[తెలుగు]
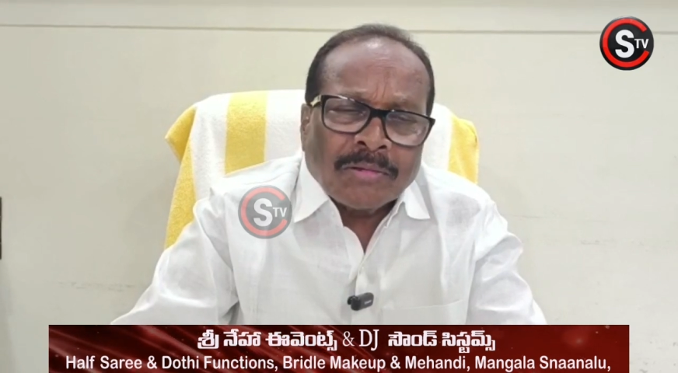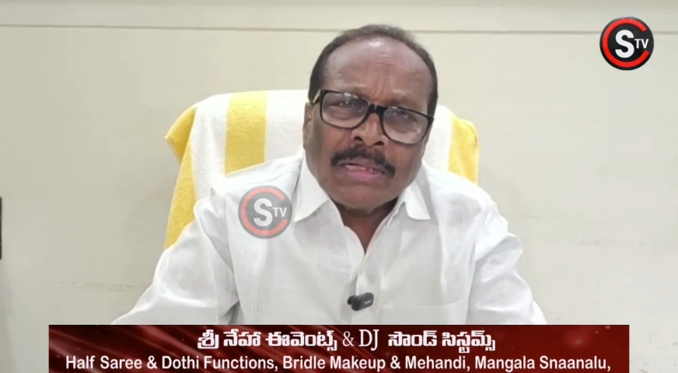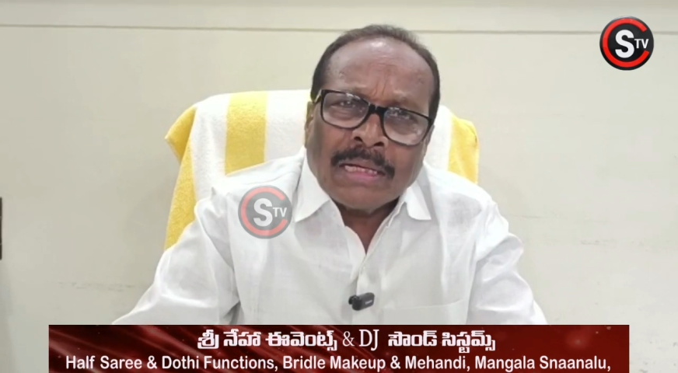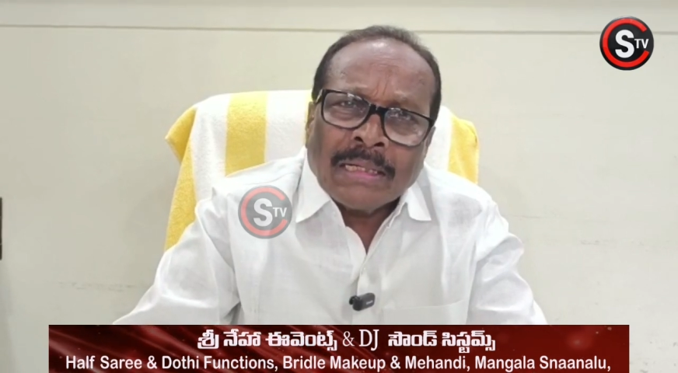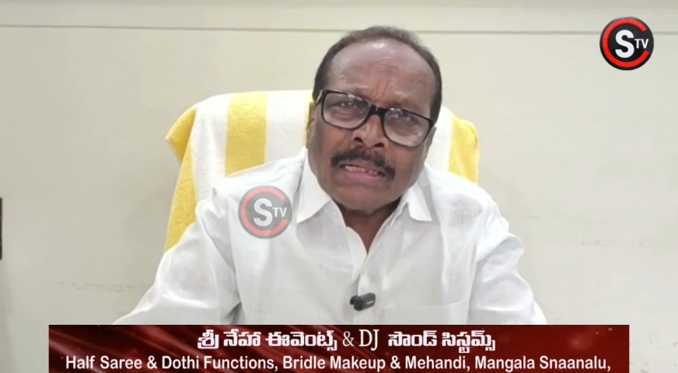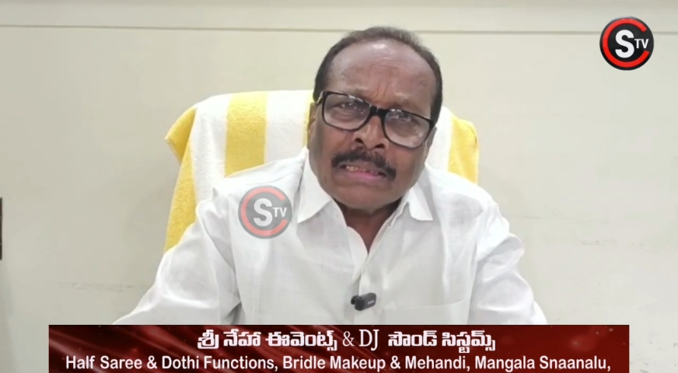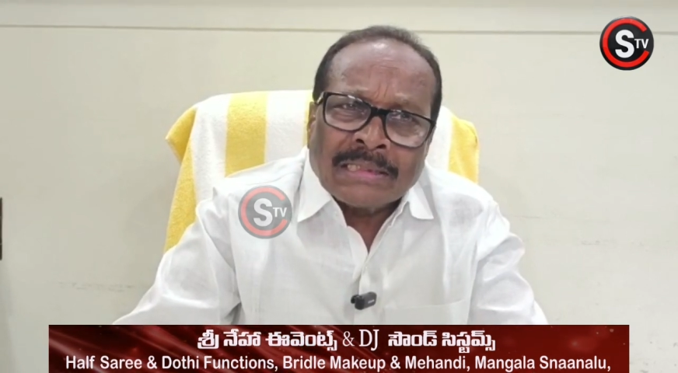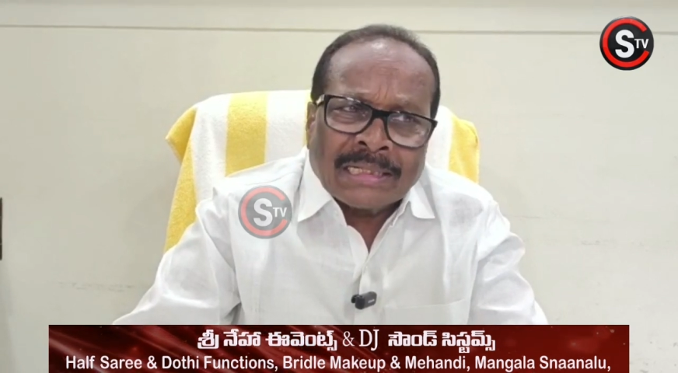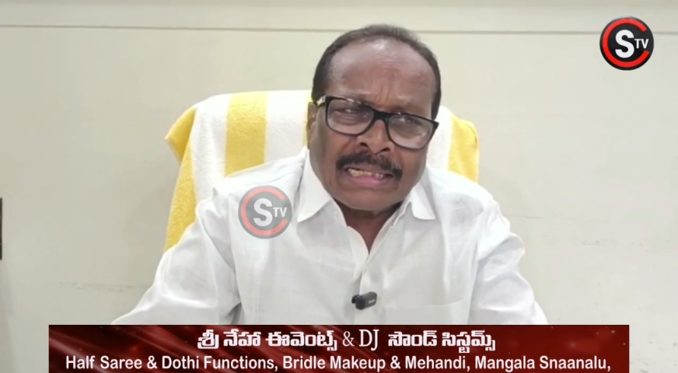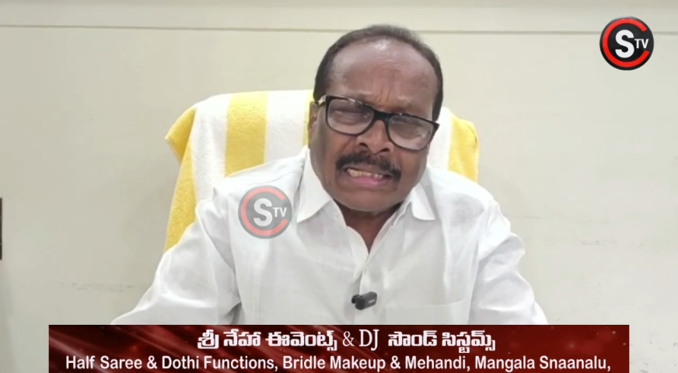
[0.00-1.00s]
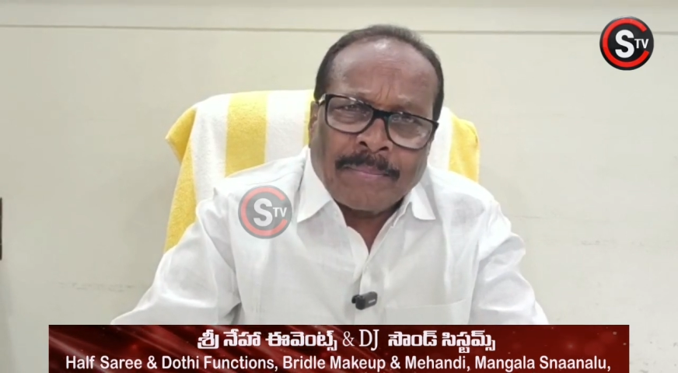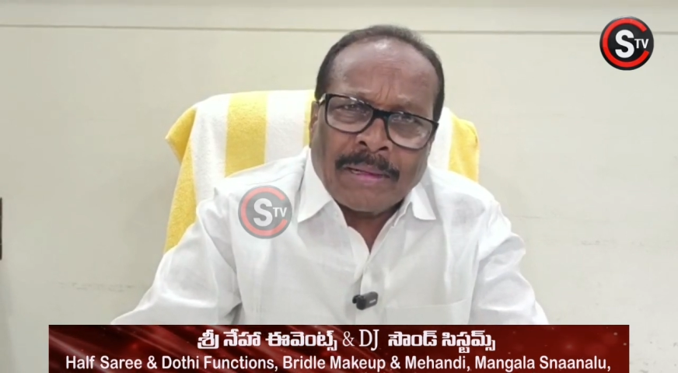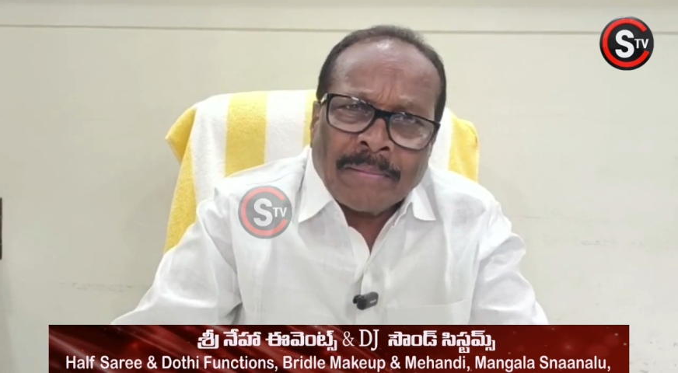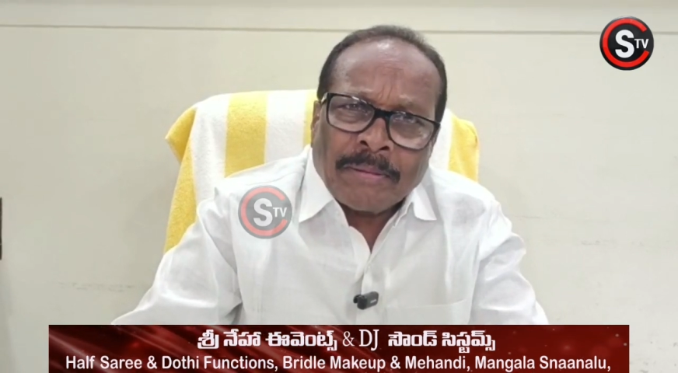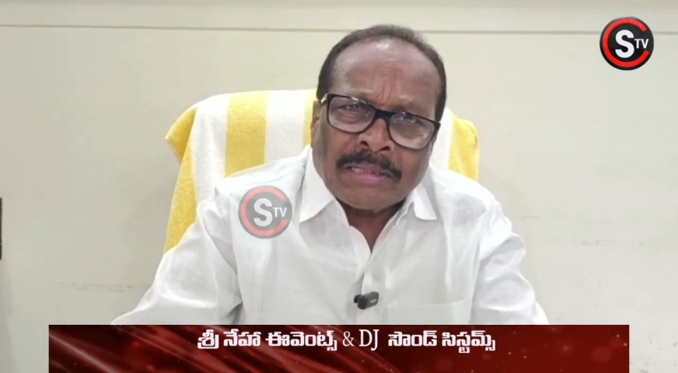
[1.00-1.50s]
రోజున చిన్న
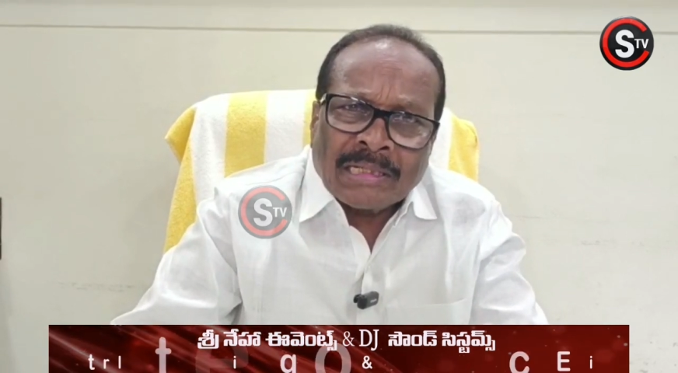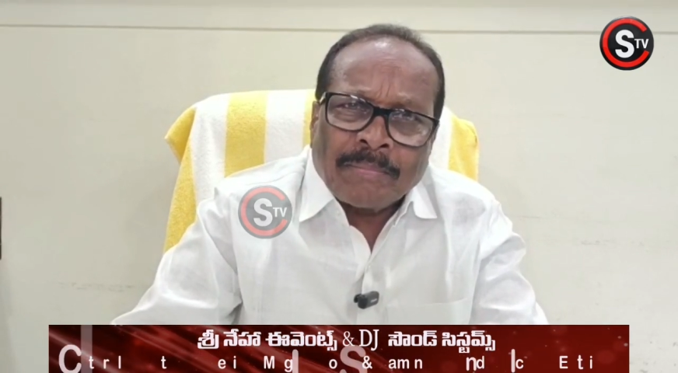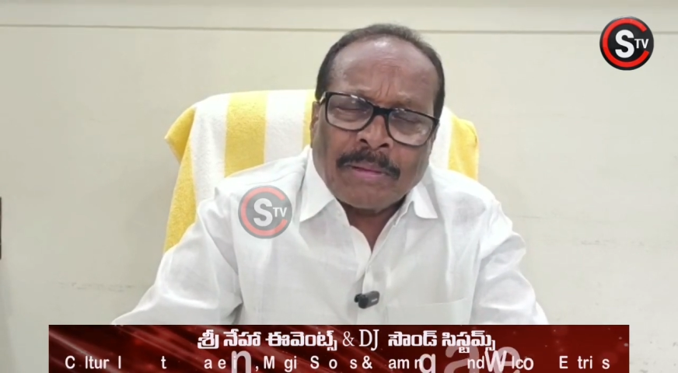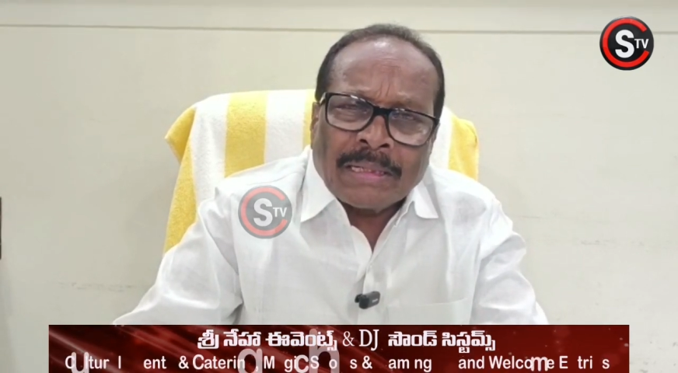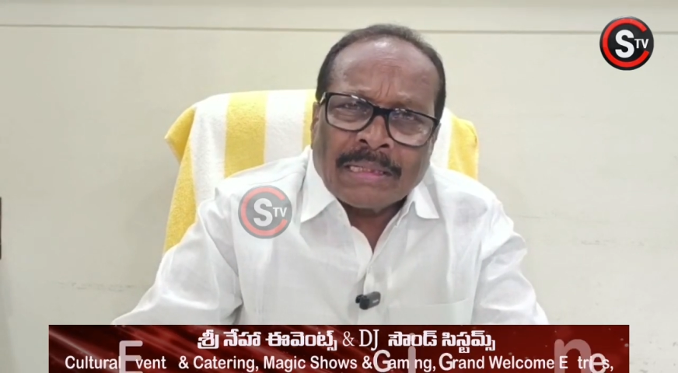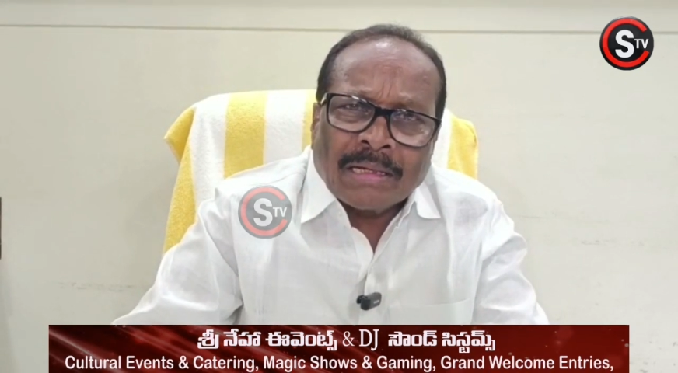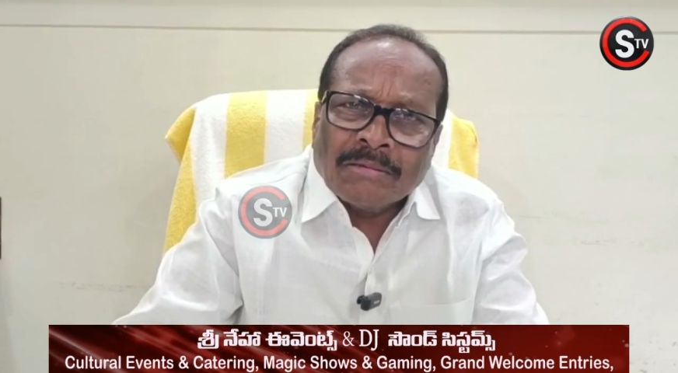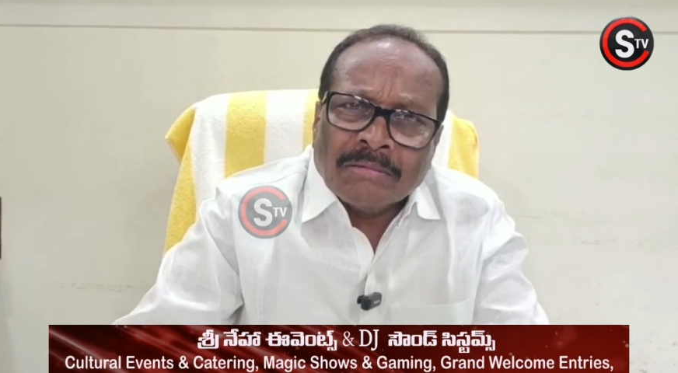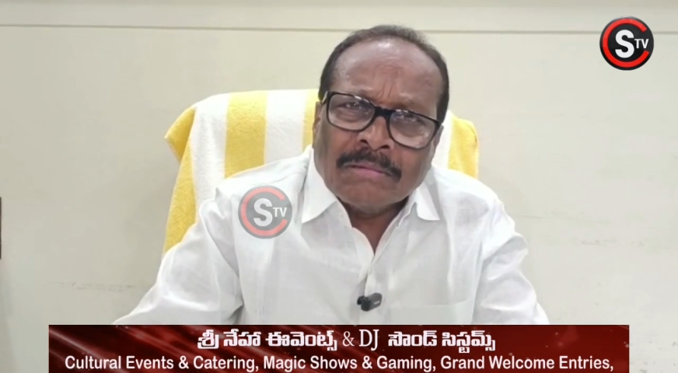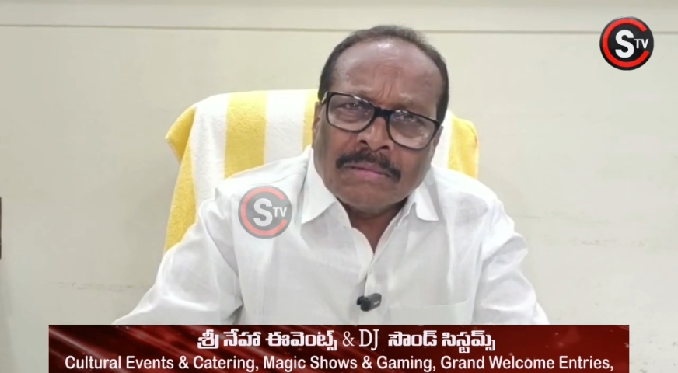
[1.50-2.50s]
దెబ్బలా పెద్ద దెబ్బలని కాదు